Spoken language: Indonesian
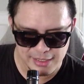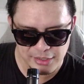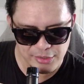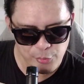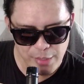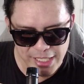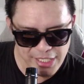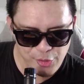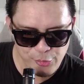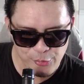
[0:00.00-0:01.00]

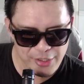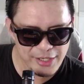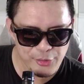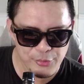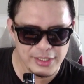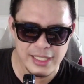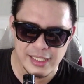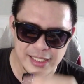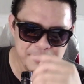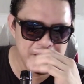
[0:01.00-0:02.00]
Wow,
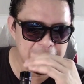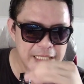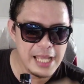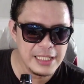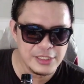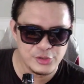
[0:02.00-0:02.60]
kayak kayak bikin ngayang